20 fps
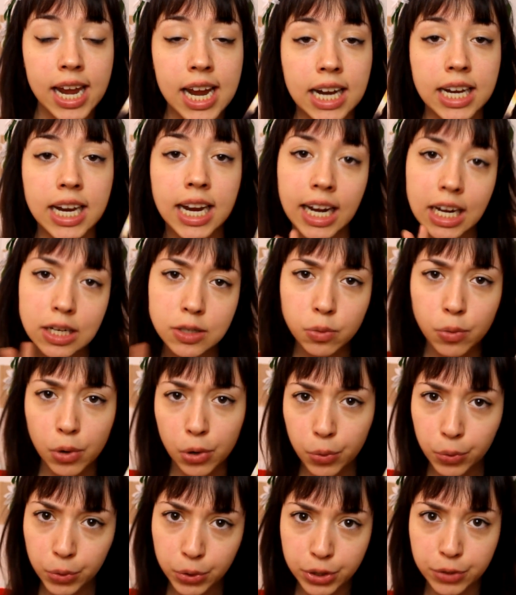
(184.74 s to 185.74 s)
e nel caso
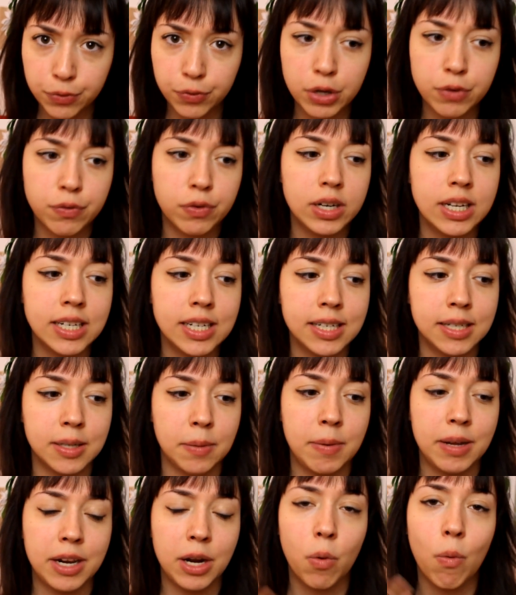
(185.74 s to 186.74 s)
qualcuno di voi volesse
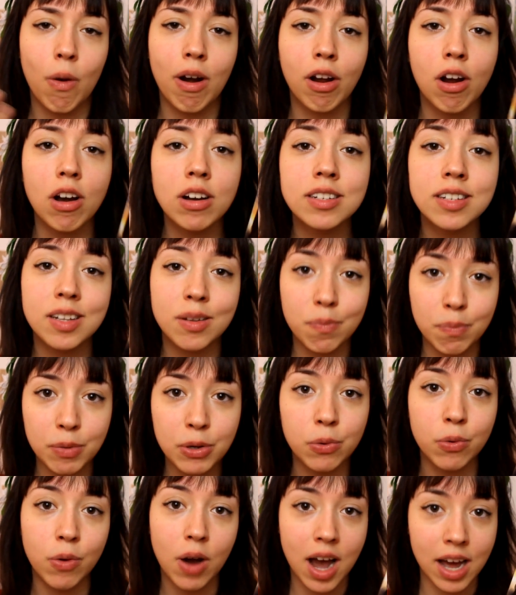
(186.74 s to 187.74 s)
sapere qualcosa in
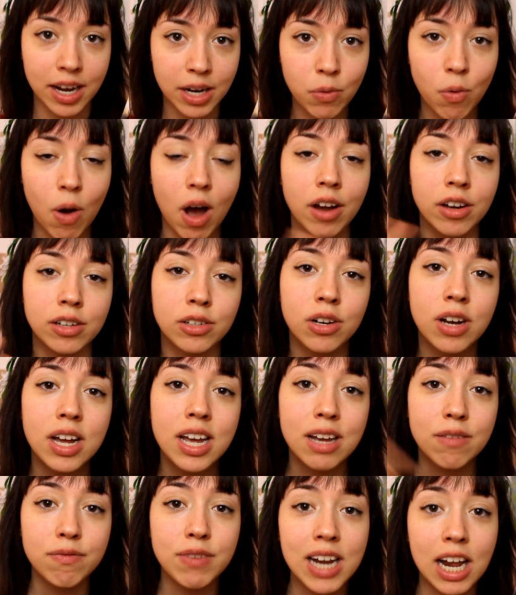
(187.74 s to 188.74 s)
più a riguardo
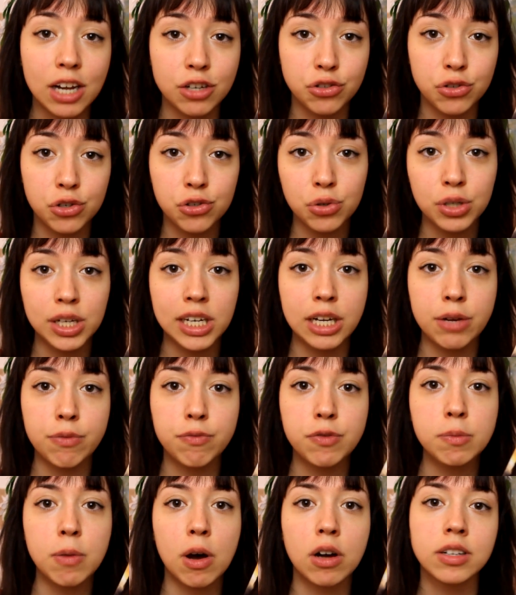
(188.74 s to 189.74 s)
vi lascio giù
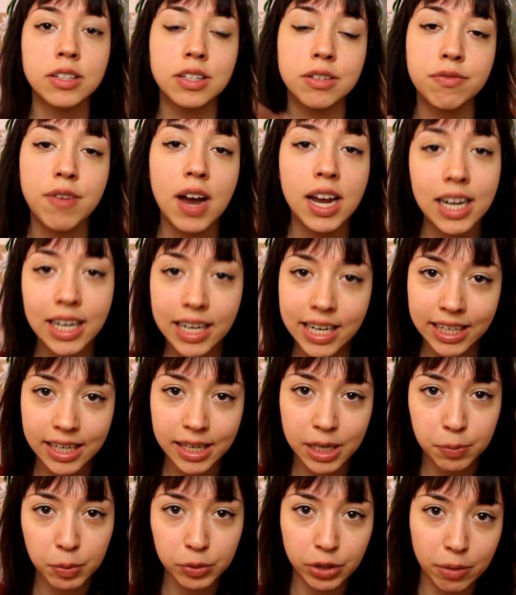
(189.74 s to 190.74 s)
nell'info box vari
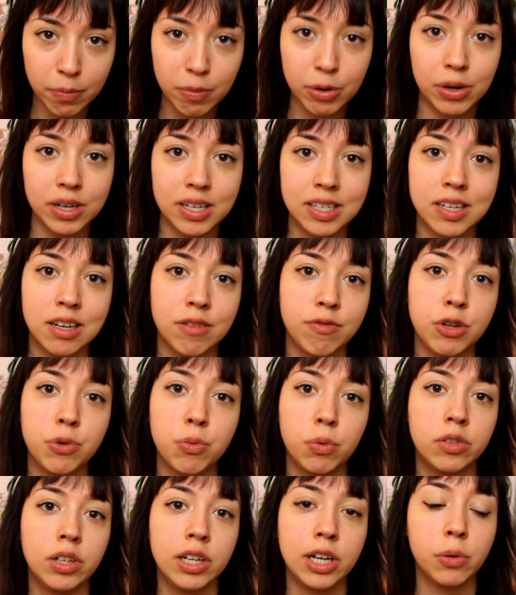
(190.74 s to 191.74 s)
link che potrebbero esservi
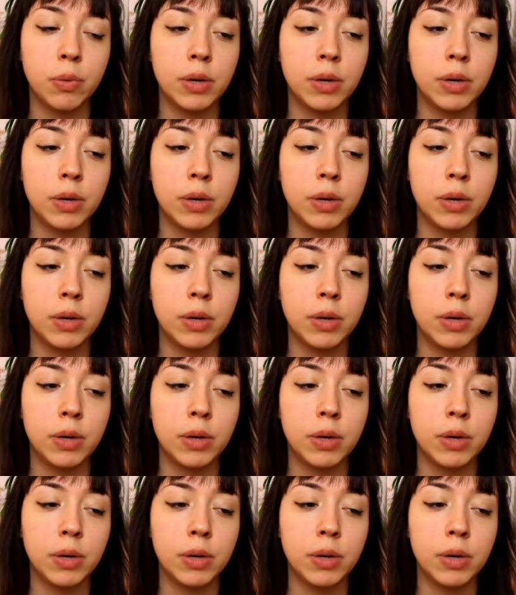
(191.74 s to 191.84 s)
utili,